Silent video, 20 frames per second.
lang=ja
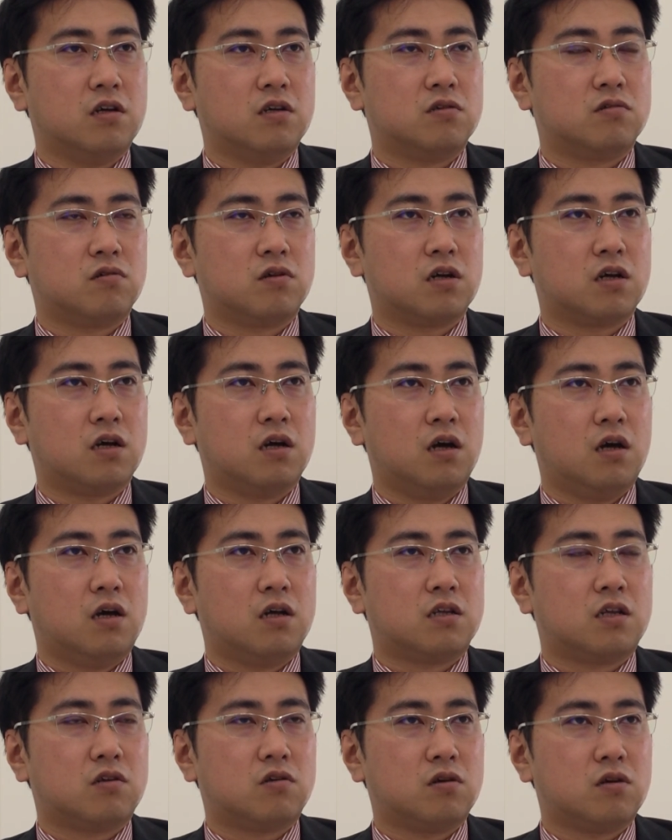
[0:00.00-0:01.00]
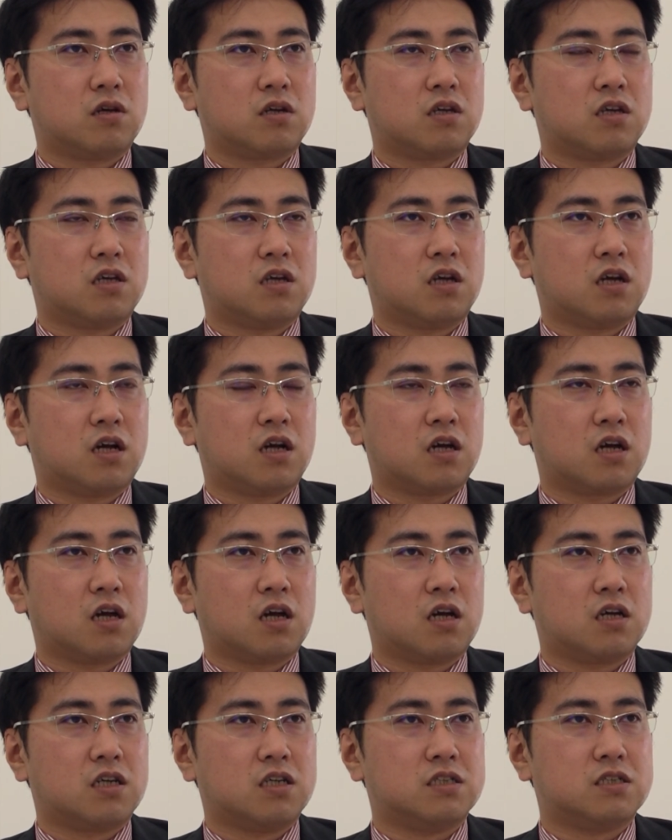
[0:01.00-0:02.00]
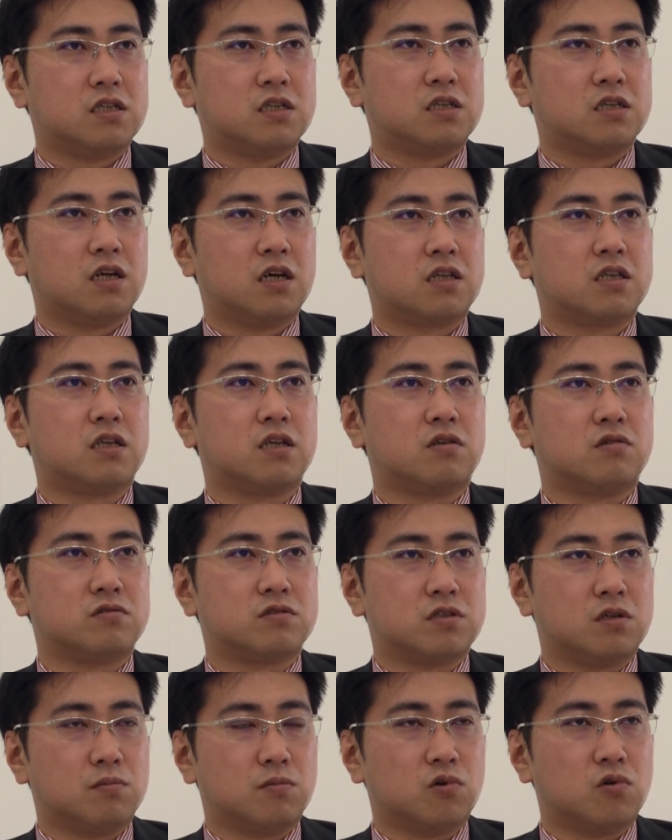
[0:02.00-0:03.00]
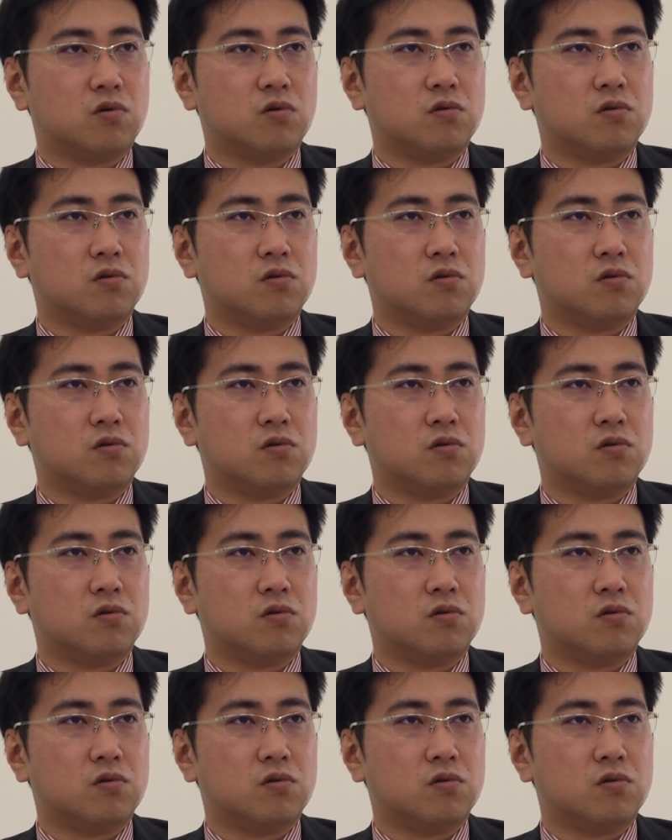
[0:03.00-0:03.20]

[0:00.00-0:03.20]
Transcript: それがたとえきっかけが偽善であったとしても、